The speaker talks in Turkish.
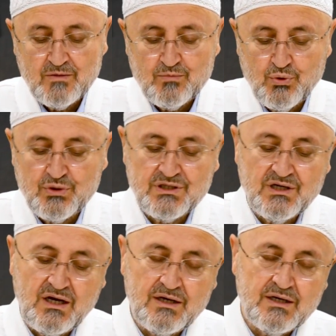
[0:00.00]
Burada
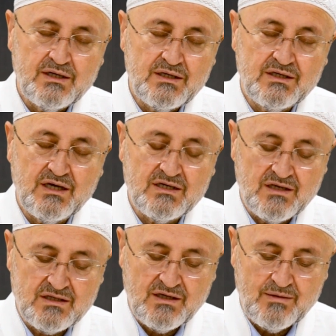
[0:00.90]
da iki
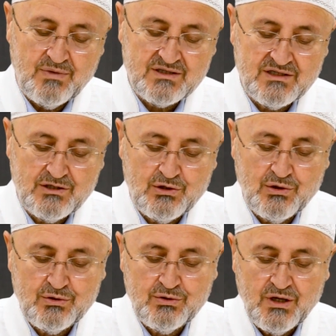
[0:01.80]
esasdan
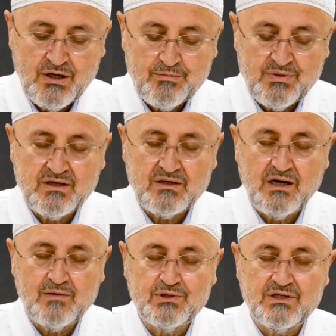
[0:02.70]
bahsediliyor. Bir
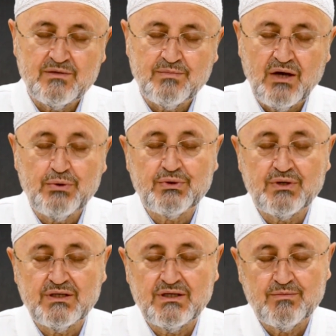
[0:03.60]
rabıtayı mevt
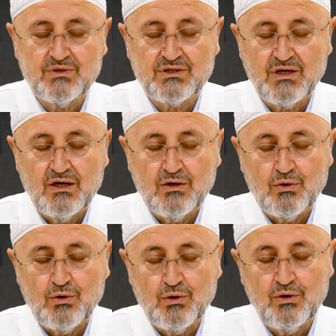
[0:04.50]
dediğimiz
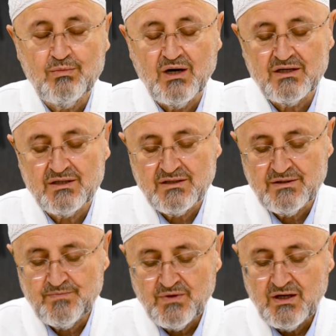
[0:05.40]
ölüm
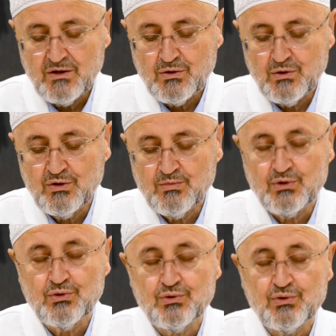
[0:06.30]
anını,
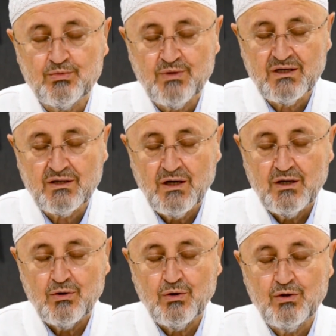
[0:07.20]
ölümü düşünmek,
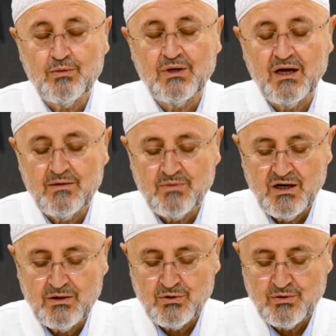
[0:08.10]
ölümle
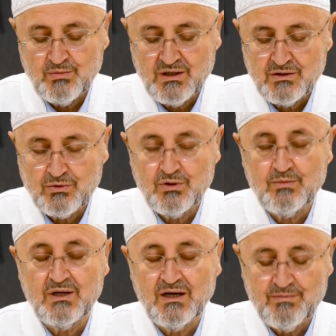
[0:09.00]
hemhal olmak,
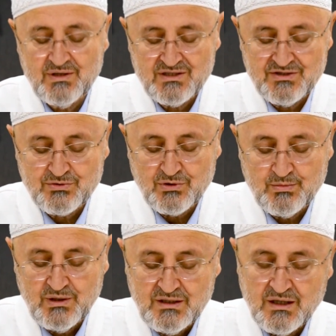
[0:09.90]
ölümle hem meclis
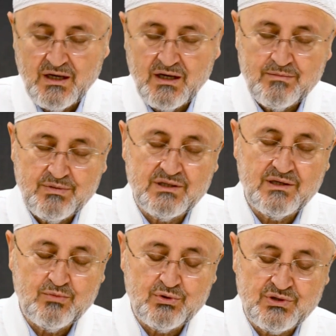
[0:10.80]
olmak, bir
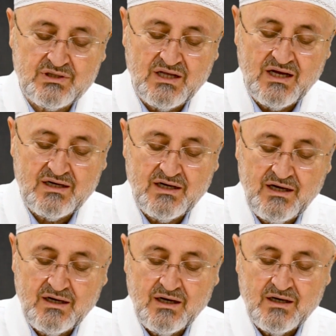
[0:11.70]
de
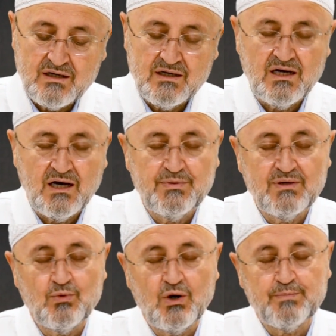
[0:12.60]
mürşitlerle kıyabi
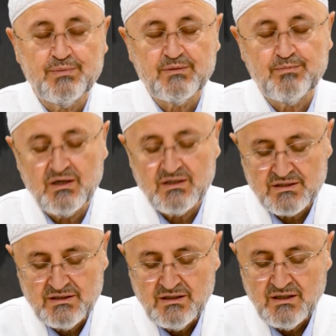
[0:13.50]
muhabbet
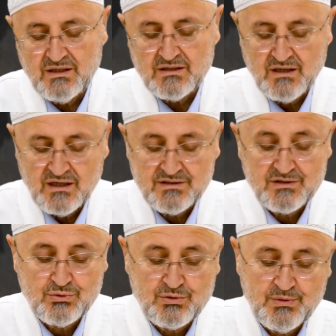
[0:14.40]
bağını taze
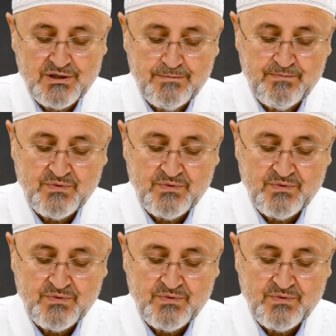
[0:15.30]
tutmak.